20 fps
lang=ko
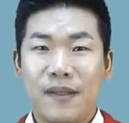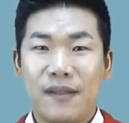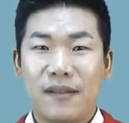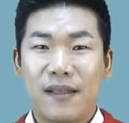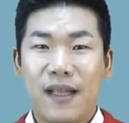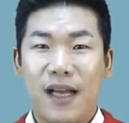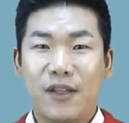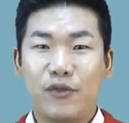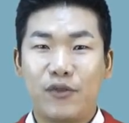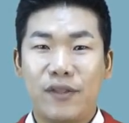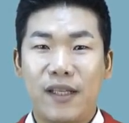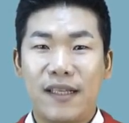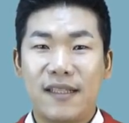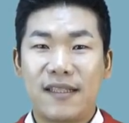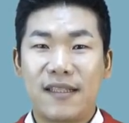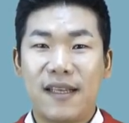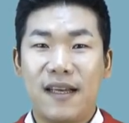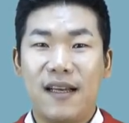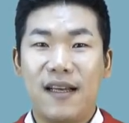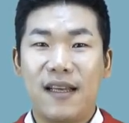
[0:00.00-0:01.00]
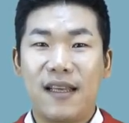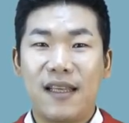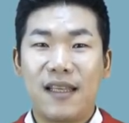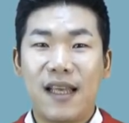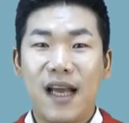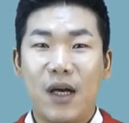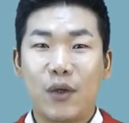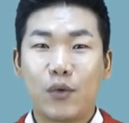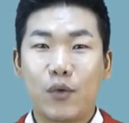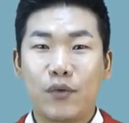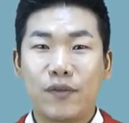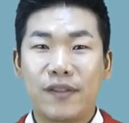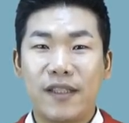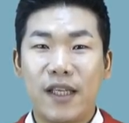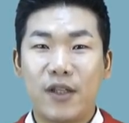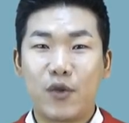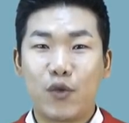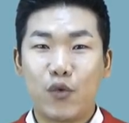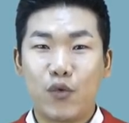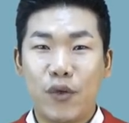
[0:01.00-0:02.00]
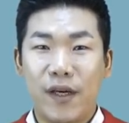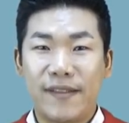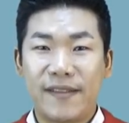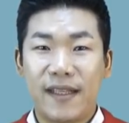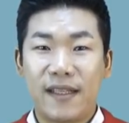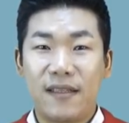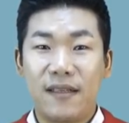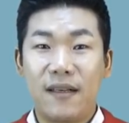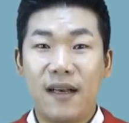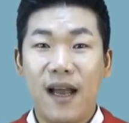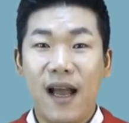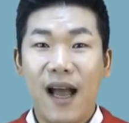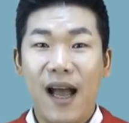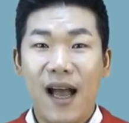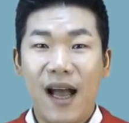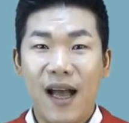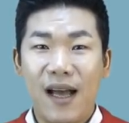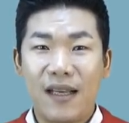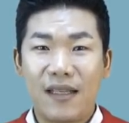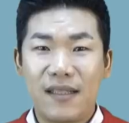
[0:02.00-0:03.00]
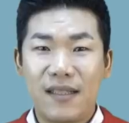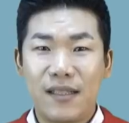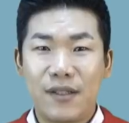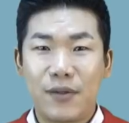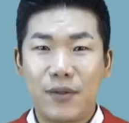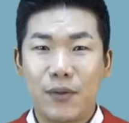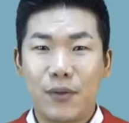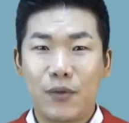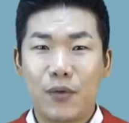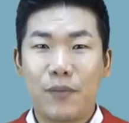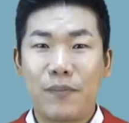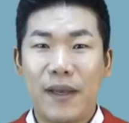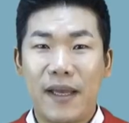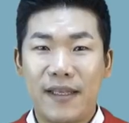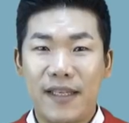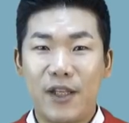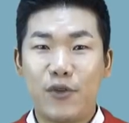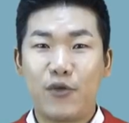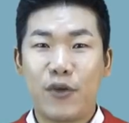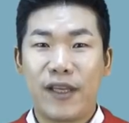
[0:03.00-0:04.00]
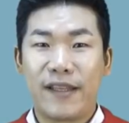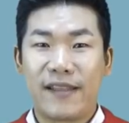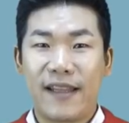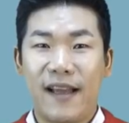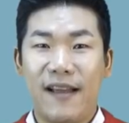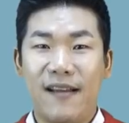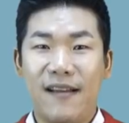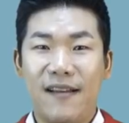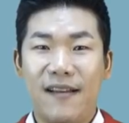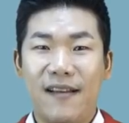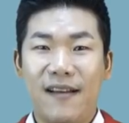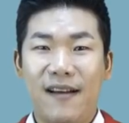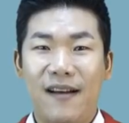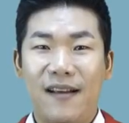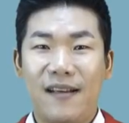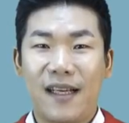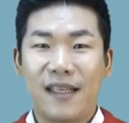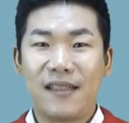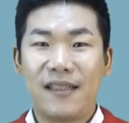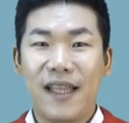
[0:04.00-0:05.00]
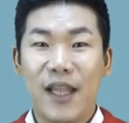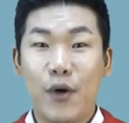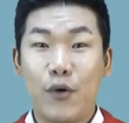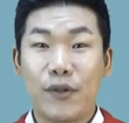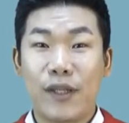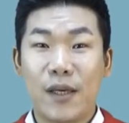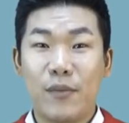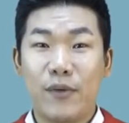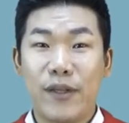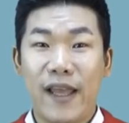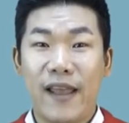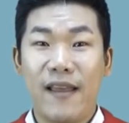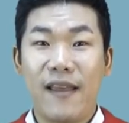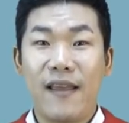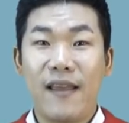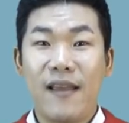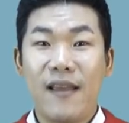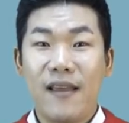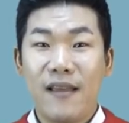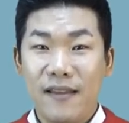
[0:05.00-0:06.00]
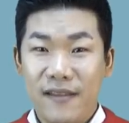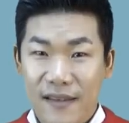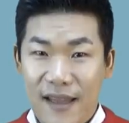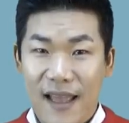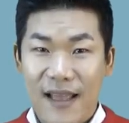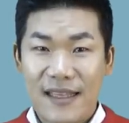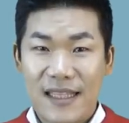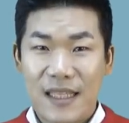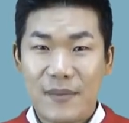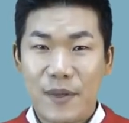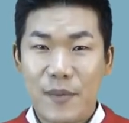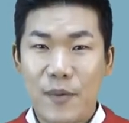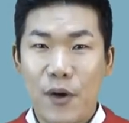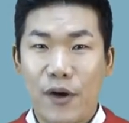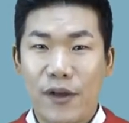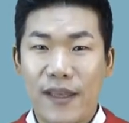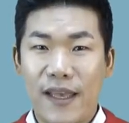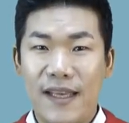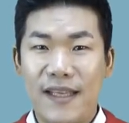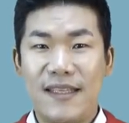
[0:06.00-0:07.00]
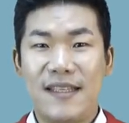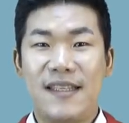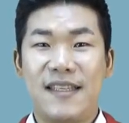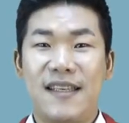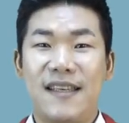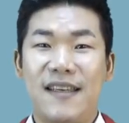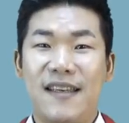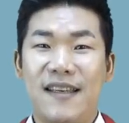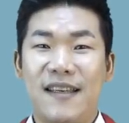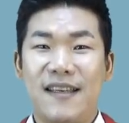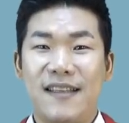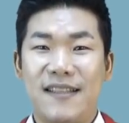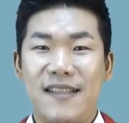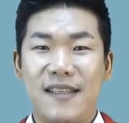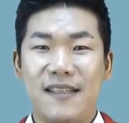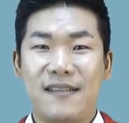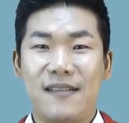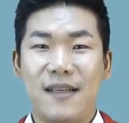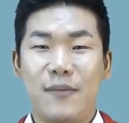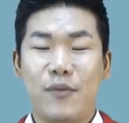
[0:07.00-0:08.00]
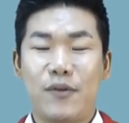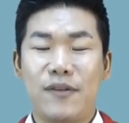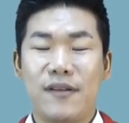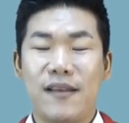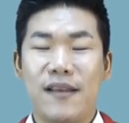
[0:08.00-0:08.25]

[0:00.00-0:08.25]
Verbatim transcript: 다주택자 양도세 중과세를 한시적으로 배제해 주겠다라는 내용 때문에 내 집이 몇 개인지 체크해 보는